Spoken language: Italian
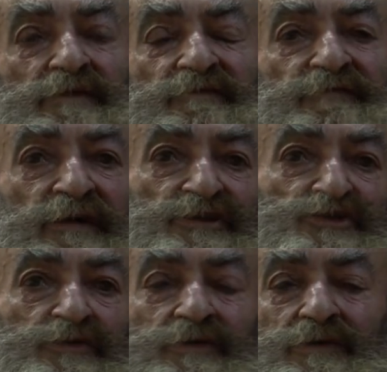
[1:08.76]
mi
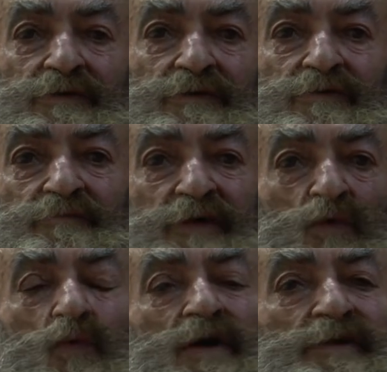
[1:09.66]
faccio per
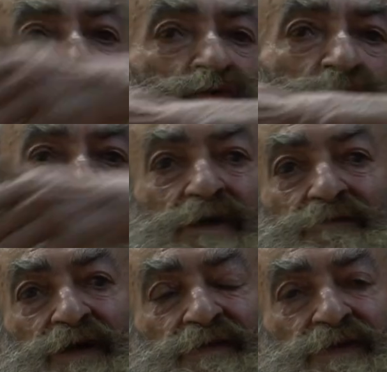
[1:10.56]
un quarto d'ora
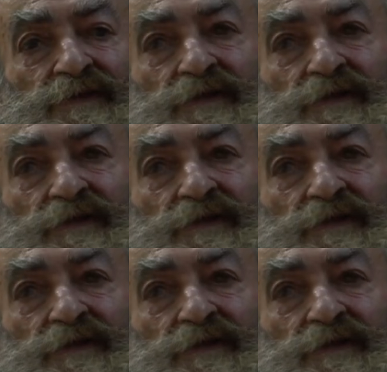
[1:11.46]
avanti e